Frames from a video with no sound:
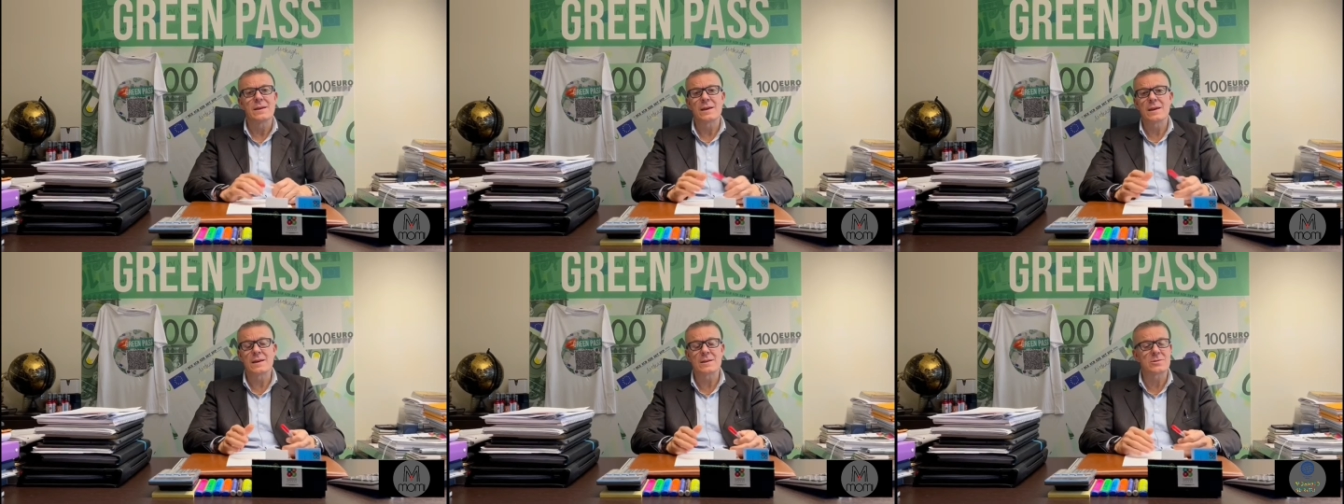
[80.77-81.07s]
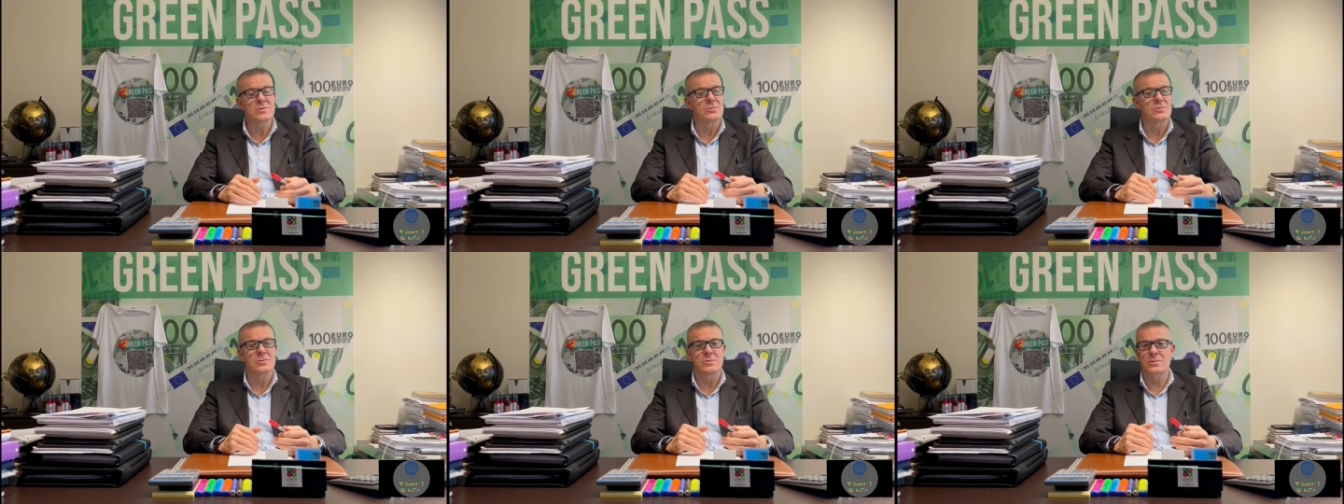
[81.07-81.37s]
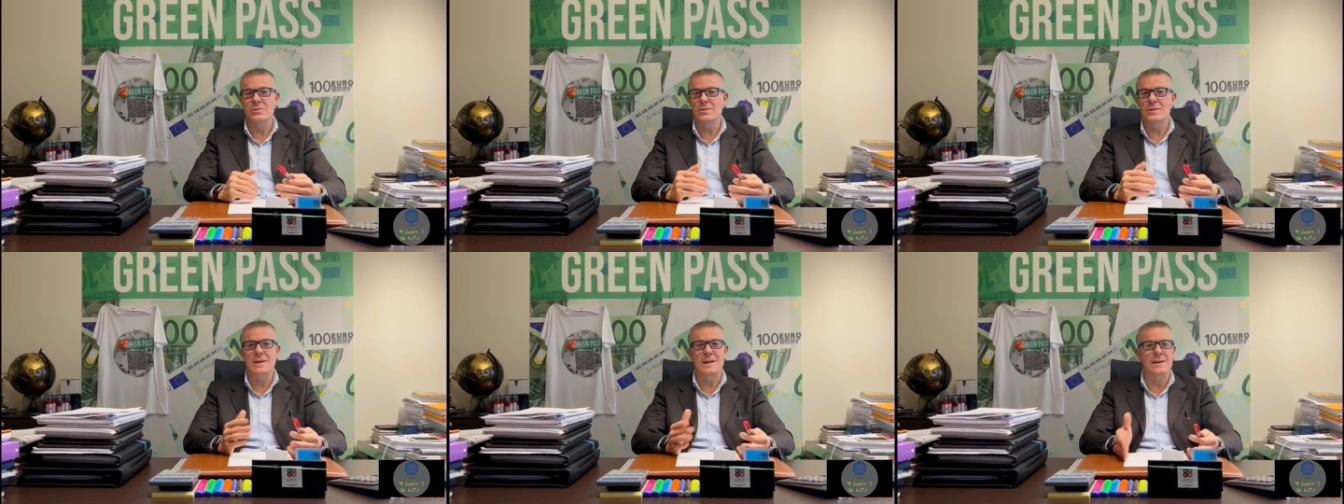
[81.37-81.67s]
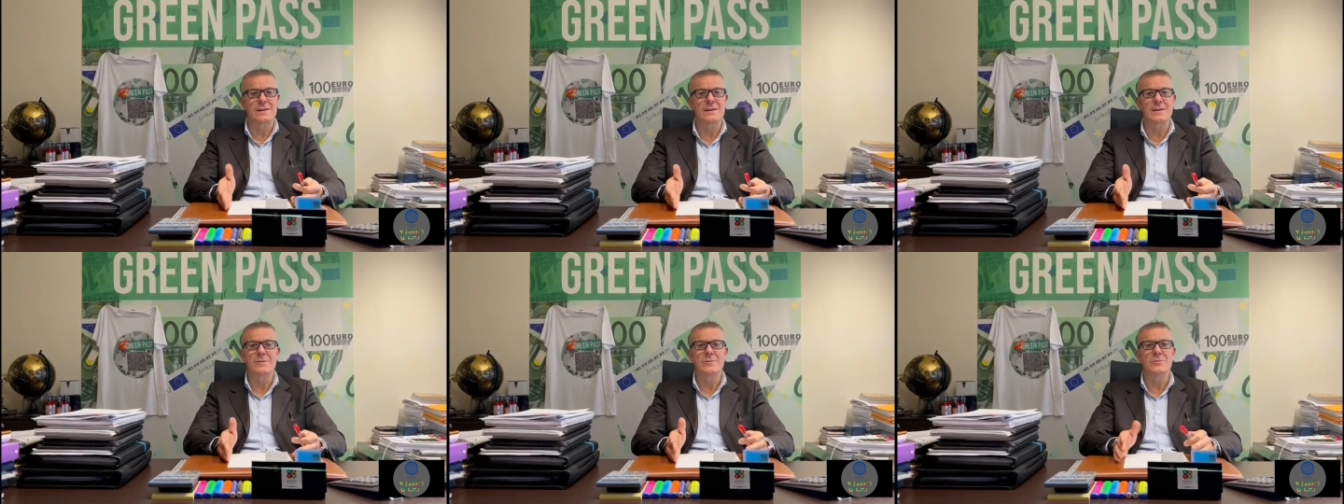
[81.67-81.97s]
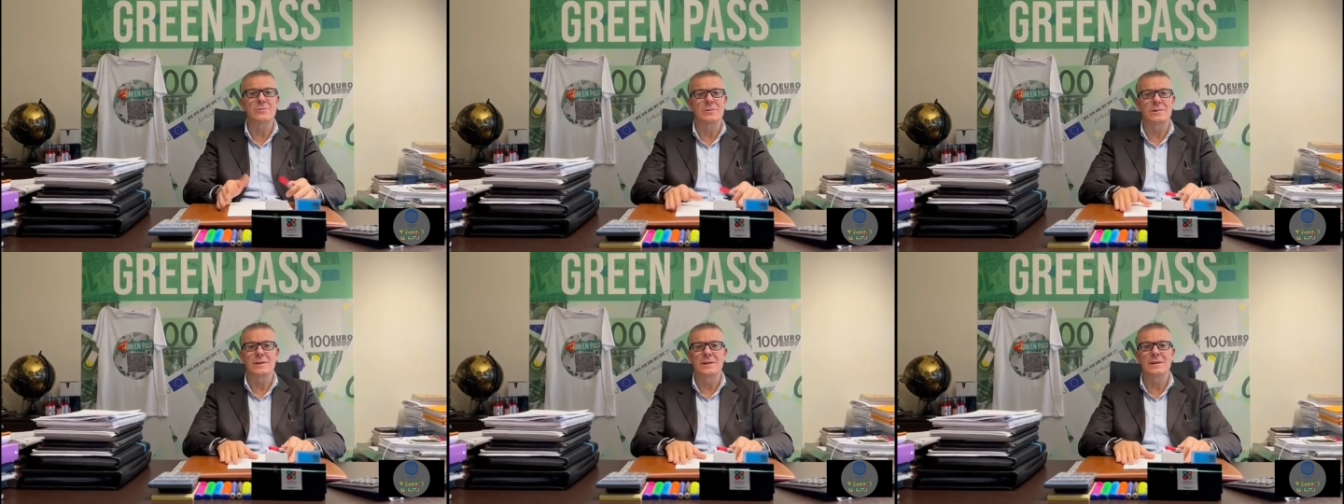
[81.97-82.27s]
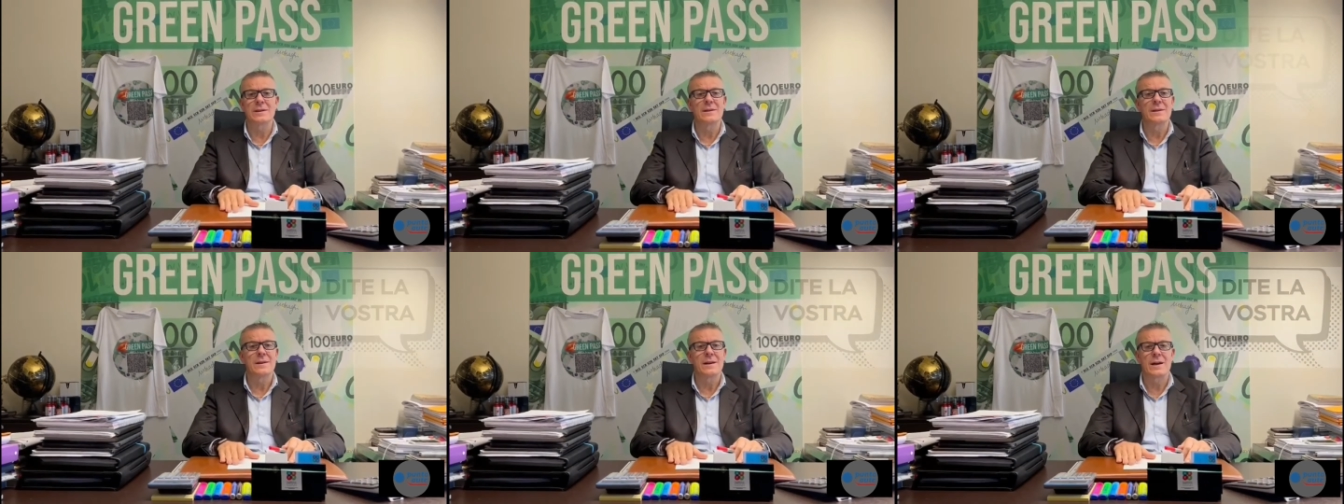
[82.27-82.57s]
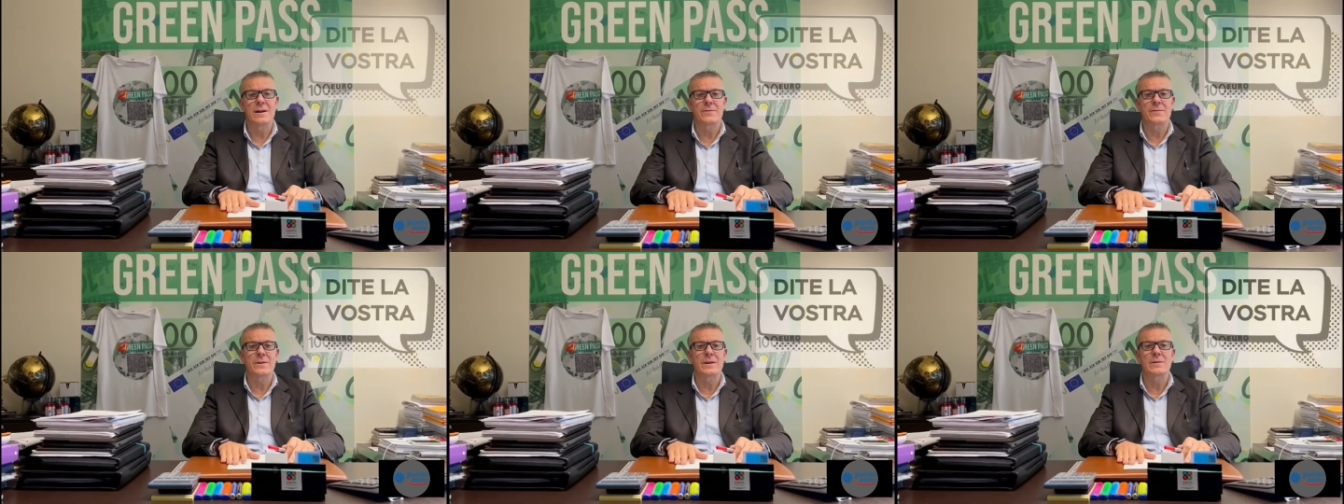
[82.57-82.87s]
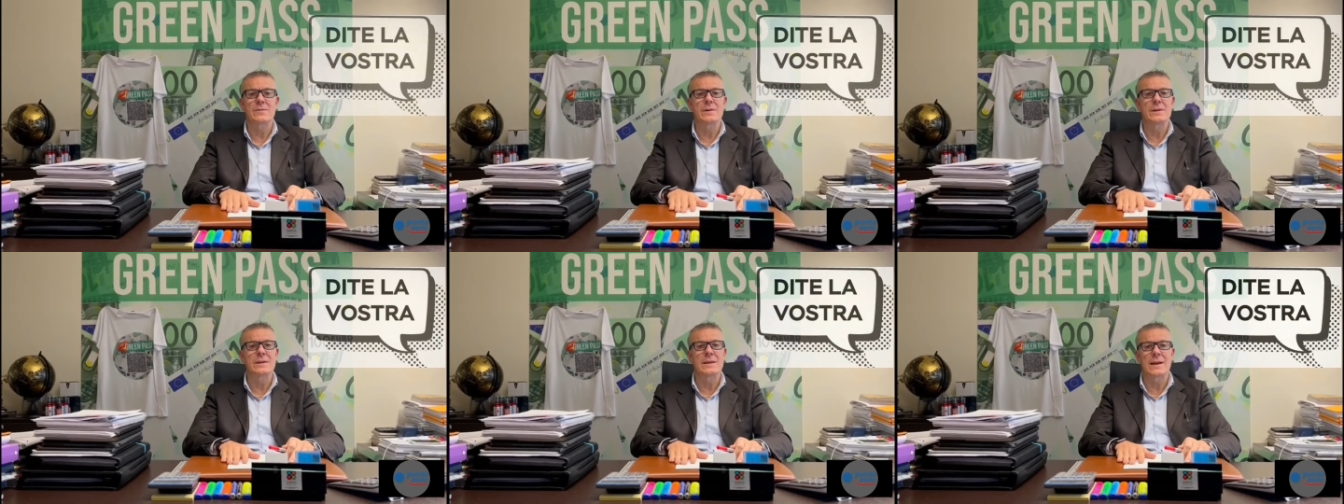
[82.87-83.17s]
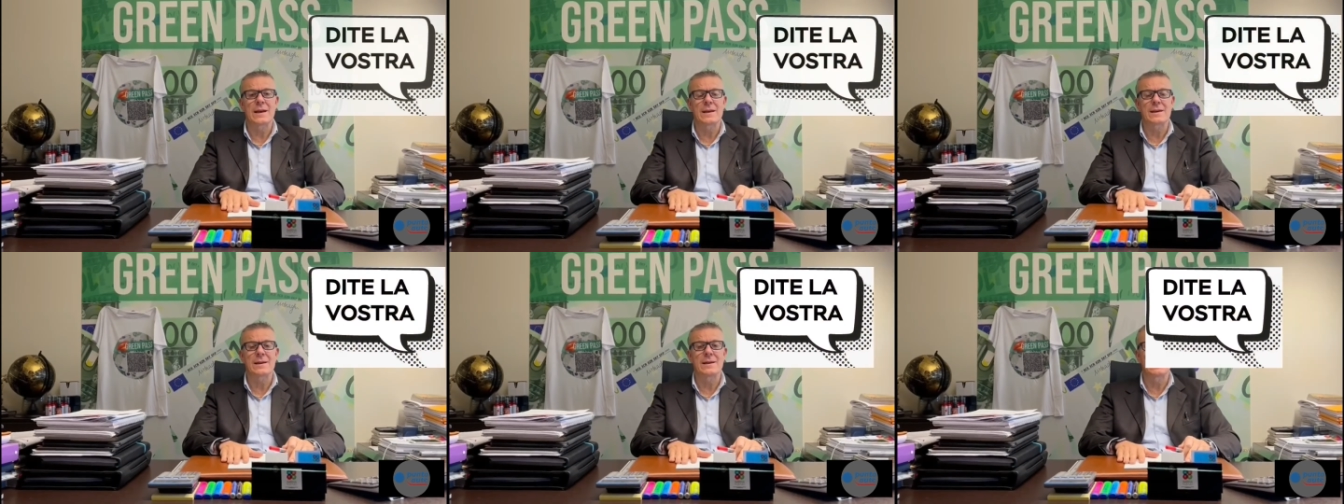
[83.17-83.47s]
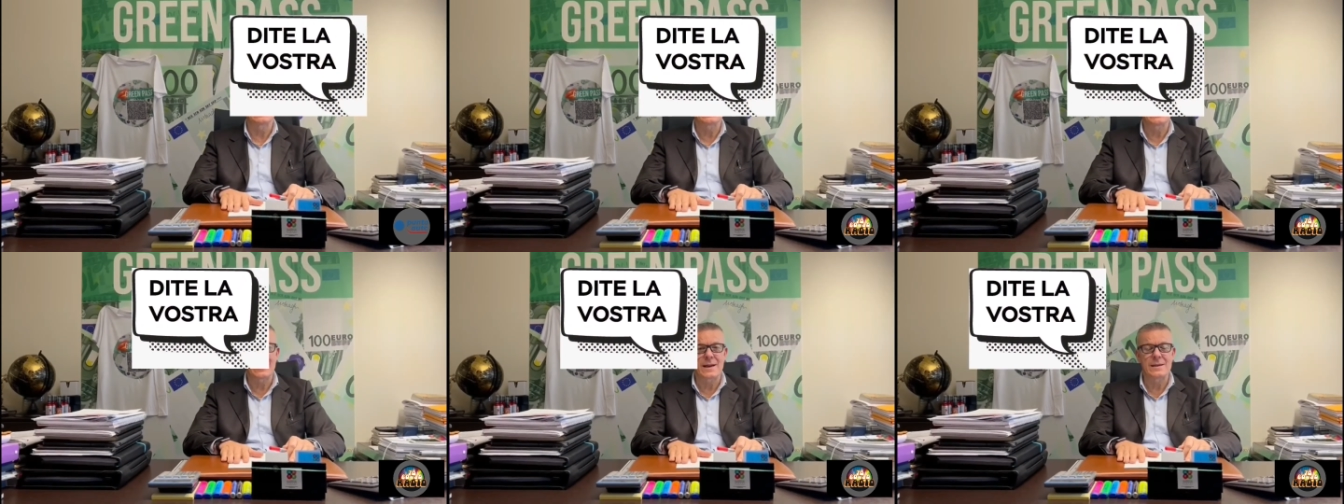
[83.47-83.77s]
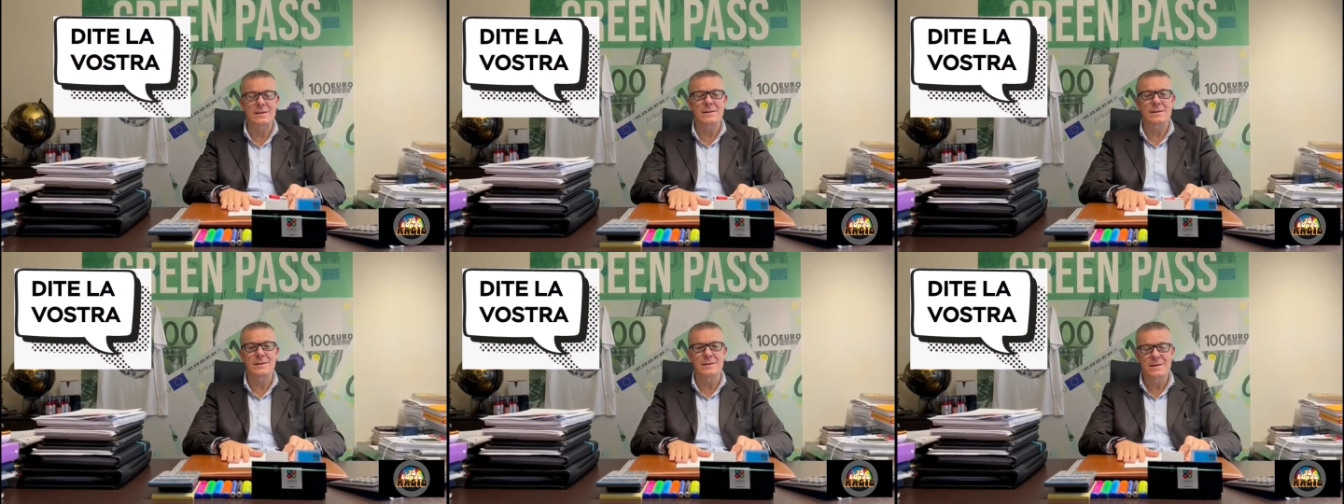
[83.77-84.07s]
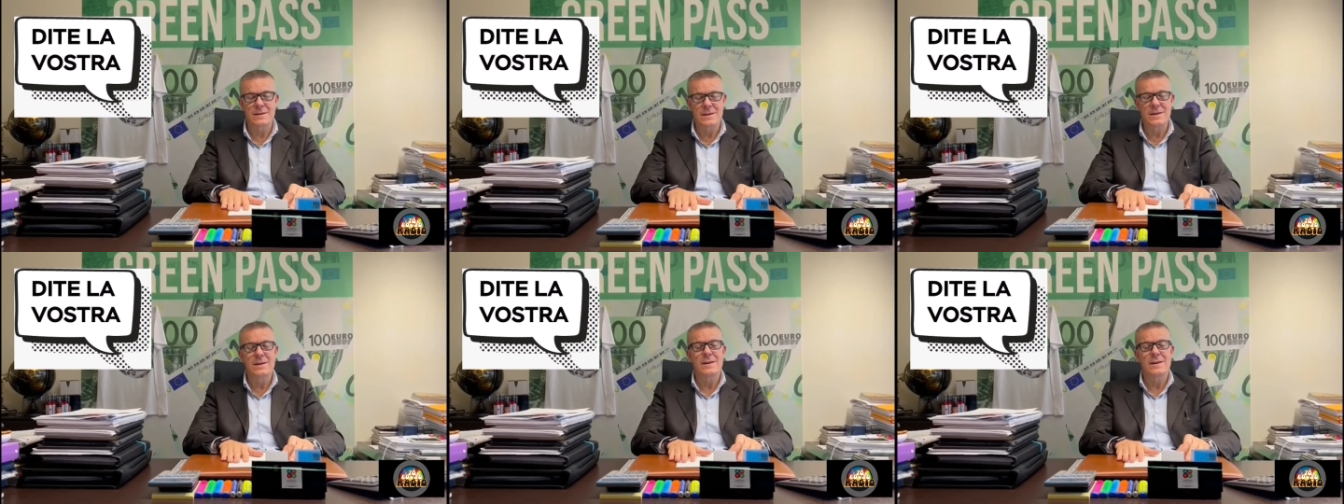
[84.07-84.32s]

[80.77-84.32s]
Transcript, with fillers: e sono tornati tutti a frequentare la DAD.